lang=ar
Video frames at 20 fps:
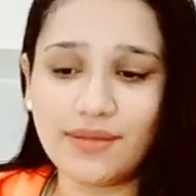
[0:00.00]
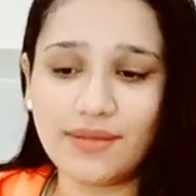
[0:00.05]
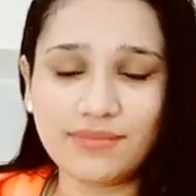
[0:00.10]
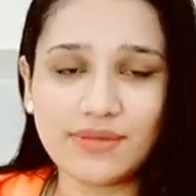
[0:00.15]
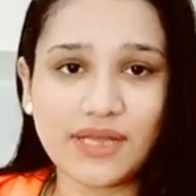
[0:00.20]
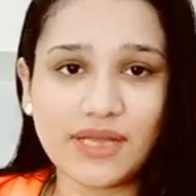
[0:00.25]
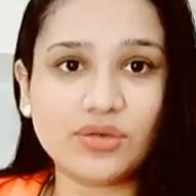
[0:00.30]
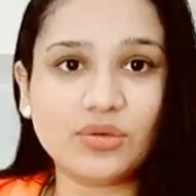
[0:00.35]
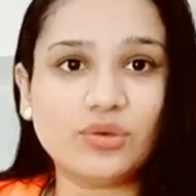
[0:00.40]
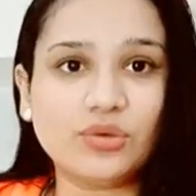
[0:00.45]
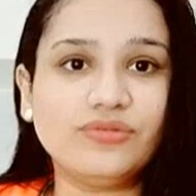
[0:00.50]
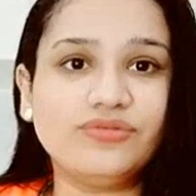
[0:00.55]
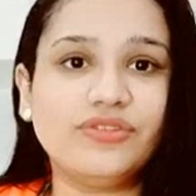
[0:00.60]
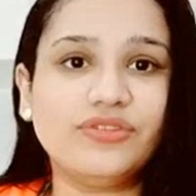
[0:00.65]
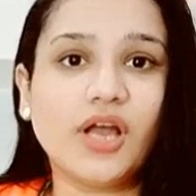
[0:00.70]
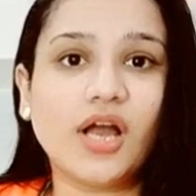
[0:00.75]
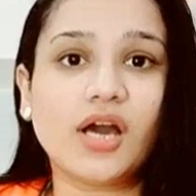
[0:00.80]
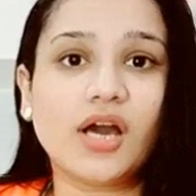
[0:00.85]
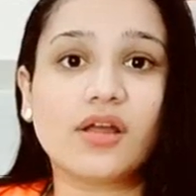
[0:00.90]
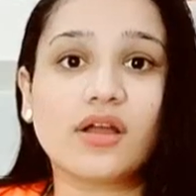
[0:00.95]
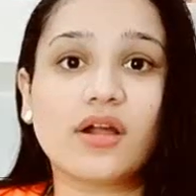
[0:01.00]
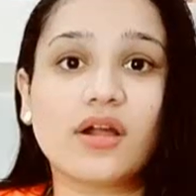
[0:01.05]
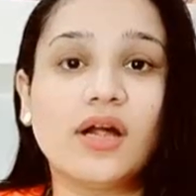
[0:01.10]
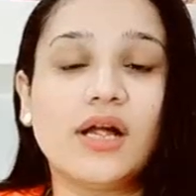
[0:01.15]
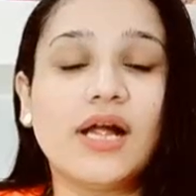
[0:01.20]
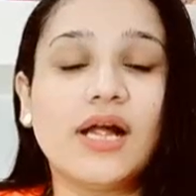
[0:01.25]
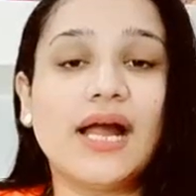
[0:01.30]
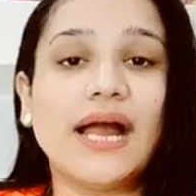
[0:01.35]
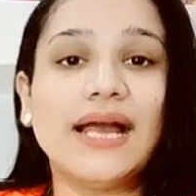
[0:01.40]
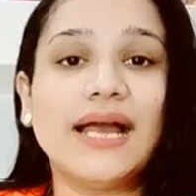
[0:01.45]
هيبدا يكون في حركه
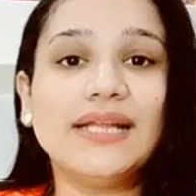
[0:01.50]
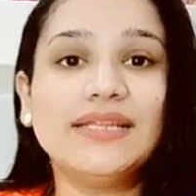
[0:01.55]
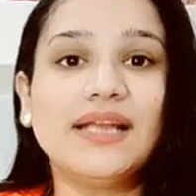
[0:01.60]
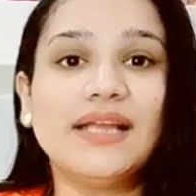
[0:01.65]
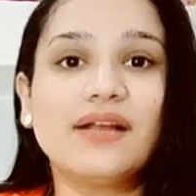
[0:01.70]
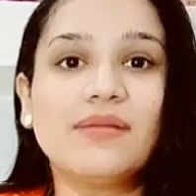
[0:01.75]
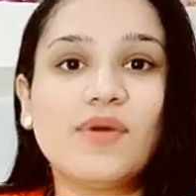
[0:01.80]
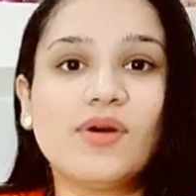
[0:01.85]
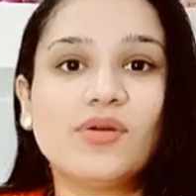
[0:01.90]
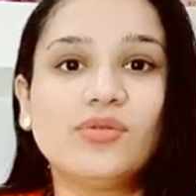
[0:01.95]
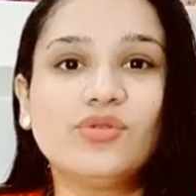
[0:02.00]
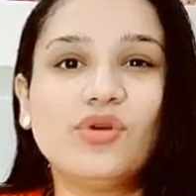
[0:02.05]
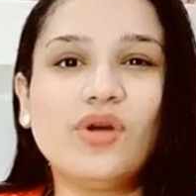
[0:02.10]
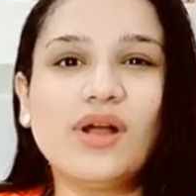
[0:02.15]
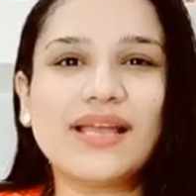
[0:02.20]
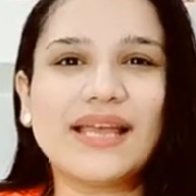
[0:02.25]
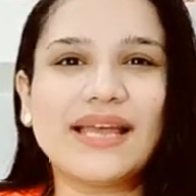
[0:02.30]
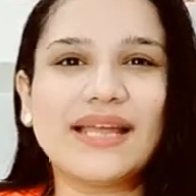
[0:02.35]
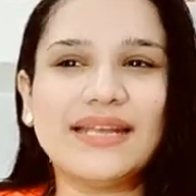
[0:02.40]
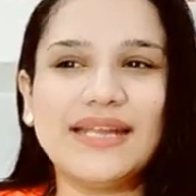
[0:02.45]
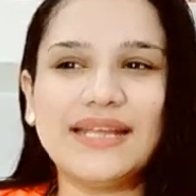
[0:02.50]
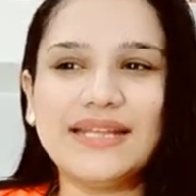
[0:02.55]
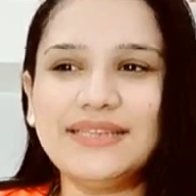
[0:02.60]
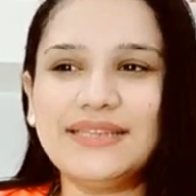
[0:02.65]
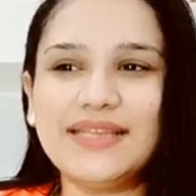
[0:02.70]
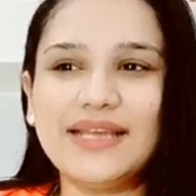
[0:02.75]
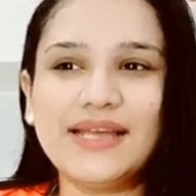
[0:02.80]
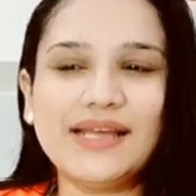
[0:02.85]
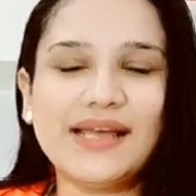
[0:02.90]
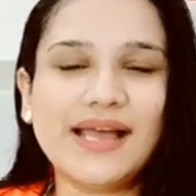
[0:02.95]
عندك موضوع كان
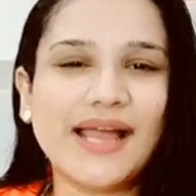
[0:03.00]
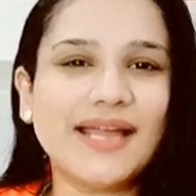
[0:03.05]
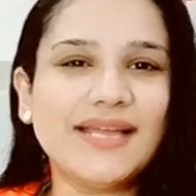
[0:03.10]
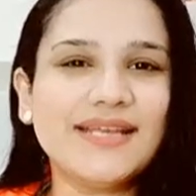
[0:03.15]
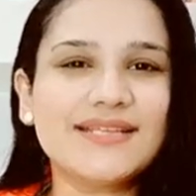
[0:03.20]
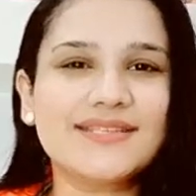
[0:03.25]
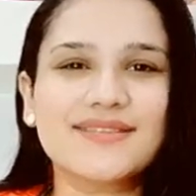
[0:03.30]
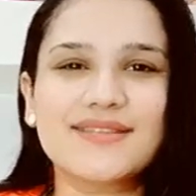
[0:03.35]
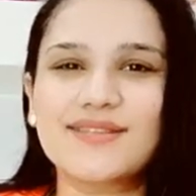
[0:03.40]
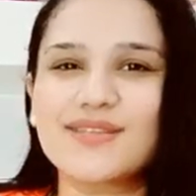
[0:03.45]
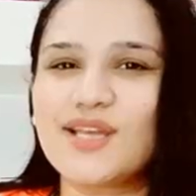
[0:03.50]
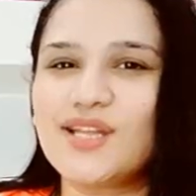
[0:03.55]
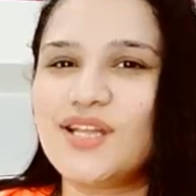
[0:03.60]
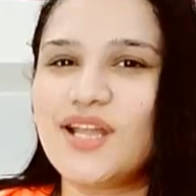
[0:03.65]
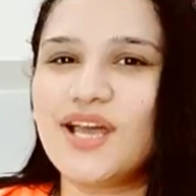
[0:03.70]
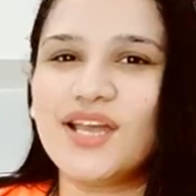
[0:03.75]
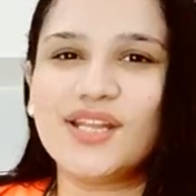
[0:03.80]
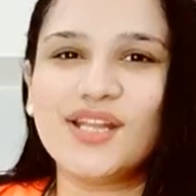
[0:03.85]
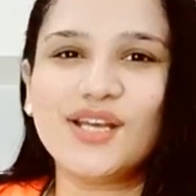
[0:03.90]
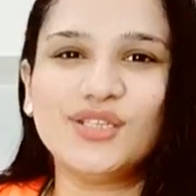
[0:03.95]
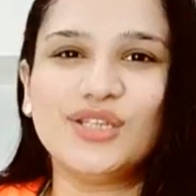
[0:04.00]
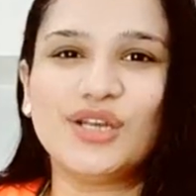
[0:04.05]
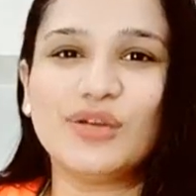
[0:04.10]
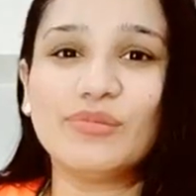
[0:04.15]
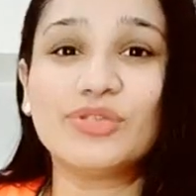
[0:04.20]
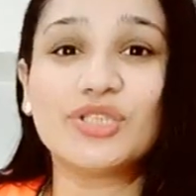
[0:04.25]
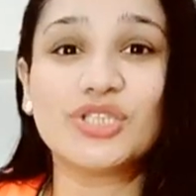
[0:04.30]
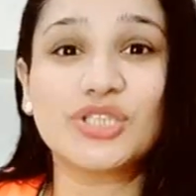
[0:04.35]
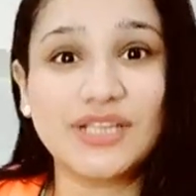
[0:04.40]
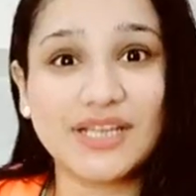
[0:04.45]
انت عايز تصلح علاقتك
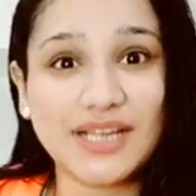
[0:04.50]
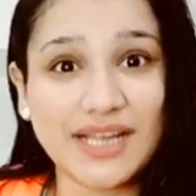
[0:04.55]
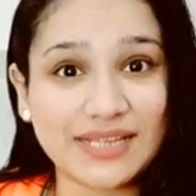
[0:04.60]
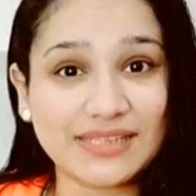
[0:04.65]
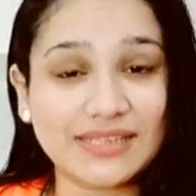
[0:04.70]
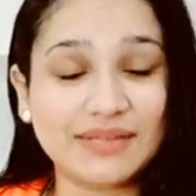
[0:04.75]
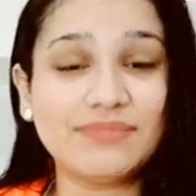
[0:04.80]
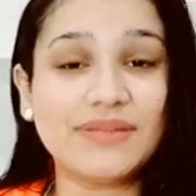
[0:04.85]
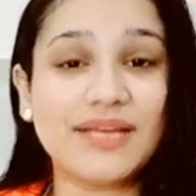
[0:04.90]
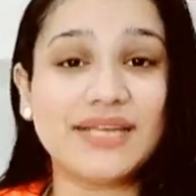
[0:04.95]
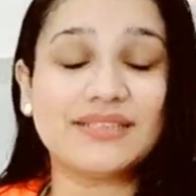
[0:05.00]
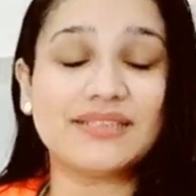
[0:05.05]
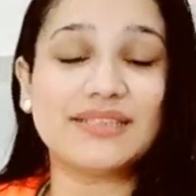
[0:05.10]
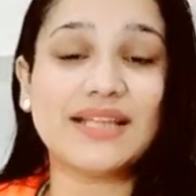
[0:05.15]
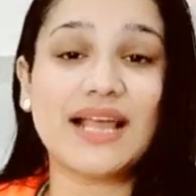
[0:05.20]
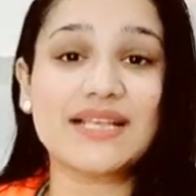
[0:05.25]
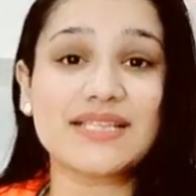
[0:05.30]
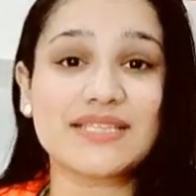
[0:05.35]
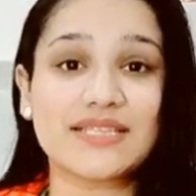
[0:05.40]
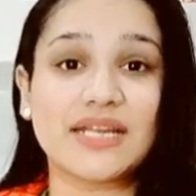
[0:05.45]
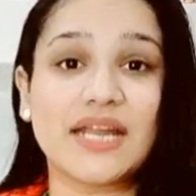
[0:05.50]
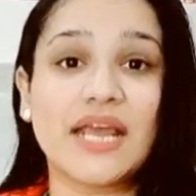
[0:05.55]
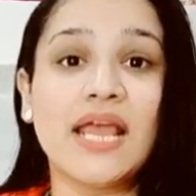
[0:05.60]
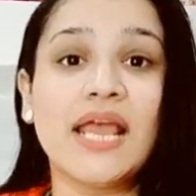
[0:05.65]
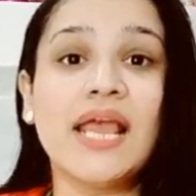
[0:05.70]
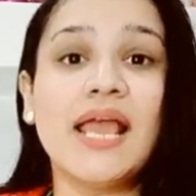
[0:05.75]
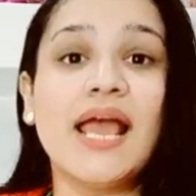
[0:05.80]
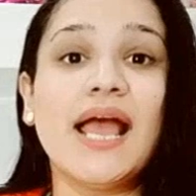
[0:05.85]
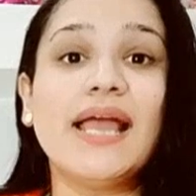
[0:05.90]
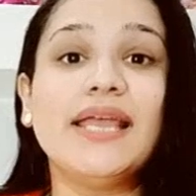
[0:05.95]
بالشريك هتبدا تتحسن
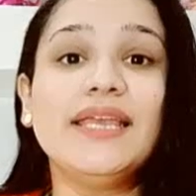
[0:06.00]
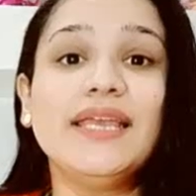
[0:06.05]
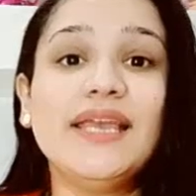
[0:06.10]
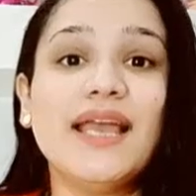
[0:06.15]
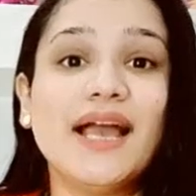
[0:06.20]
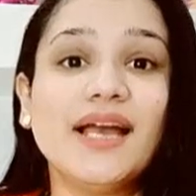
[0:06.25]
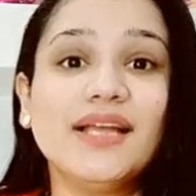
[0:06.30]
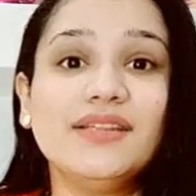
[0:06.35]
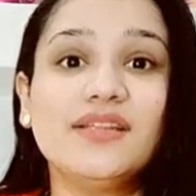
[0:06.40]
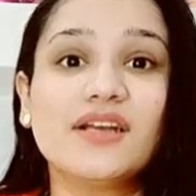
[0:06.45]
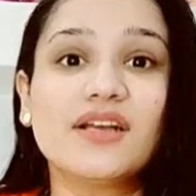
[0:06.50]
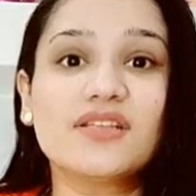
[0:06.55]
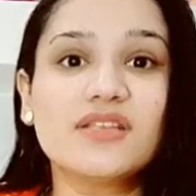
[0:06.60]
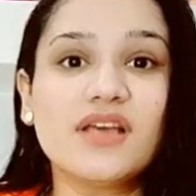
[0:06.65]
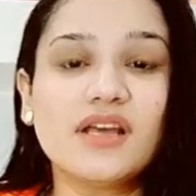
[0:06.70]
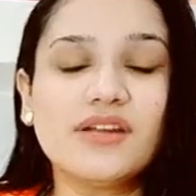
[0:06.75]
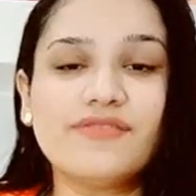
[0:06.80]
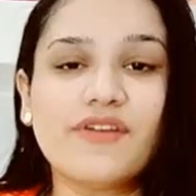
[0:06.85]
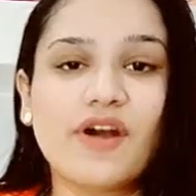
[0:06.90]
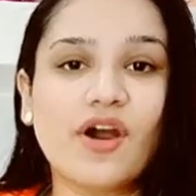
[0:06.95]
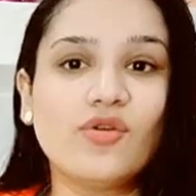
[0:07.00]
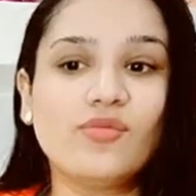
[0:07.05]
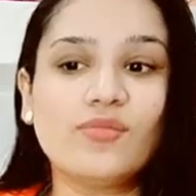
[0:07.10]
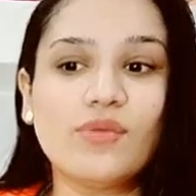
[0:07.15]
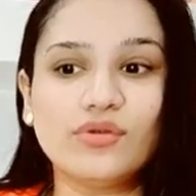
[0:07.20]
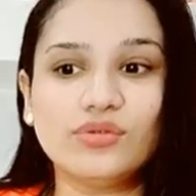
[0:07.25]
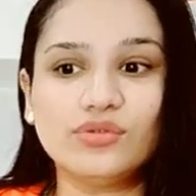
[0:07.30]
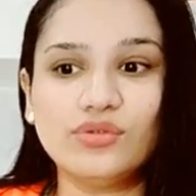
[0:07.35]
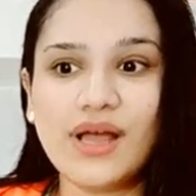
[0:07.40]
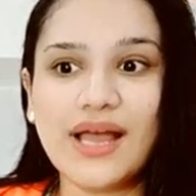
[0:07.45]
هيجي عندك ظرف او
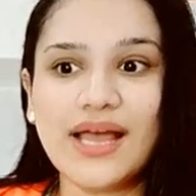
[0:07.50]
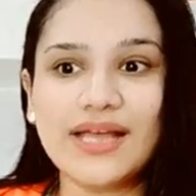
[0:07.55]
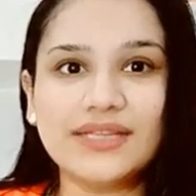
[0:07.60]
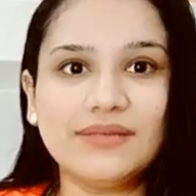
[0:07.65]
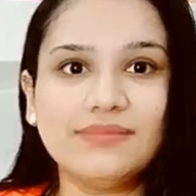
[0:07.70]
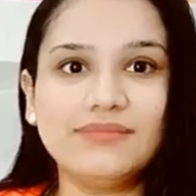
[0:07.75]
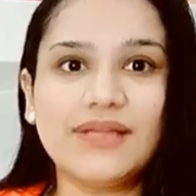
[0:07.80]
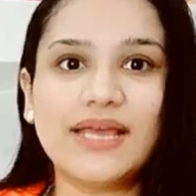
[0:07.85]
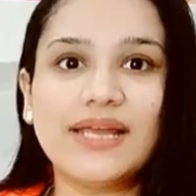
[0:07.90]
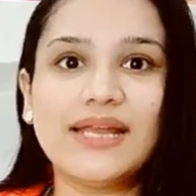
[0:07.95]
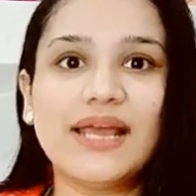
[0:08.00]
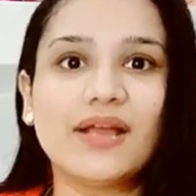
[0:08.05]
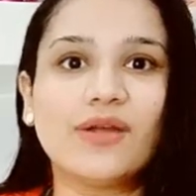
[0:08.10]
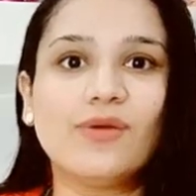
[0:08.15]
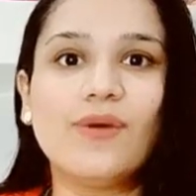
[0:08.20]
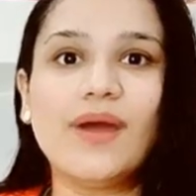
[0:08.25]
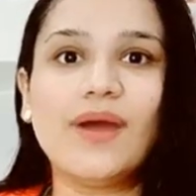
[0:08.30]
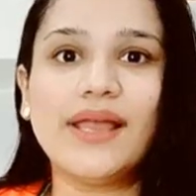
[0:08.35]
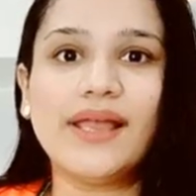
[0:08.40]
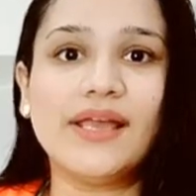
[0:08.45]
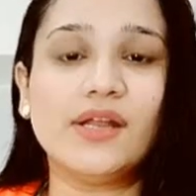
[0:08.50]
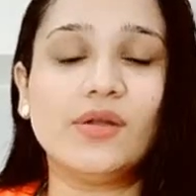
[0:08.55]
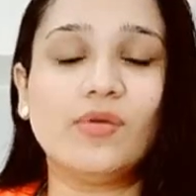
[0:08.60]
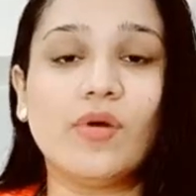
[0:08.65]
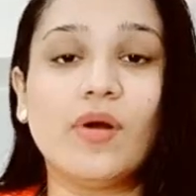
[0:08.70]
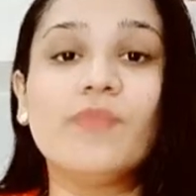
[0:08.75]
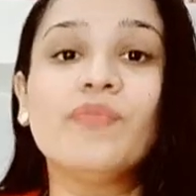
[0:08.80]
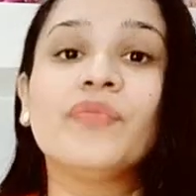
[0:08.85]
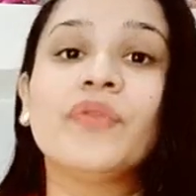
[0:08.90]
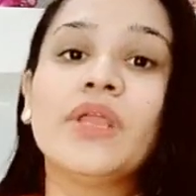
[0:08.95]
موضوع هتبدا الاجواء
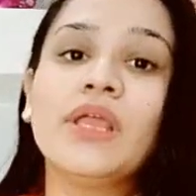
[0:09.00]
حلوه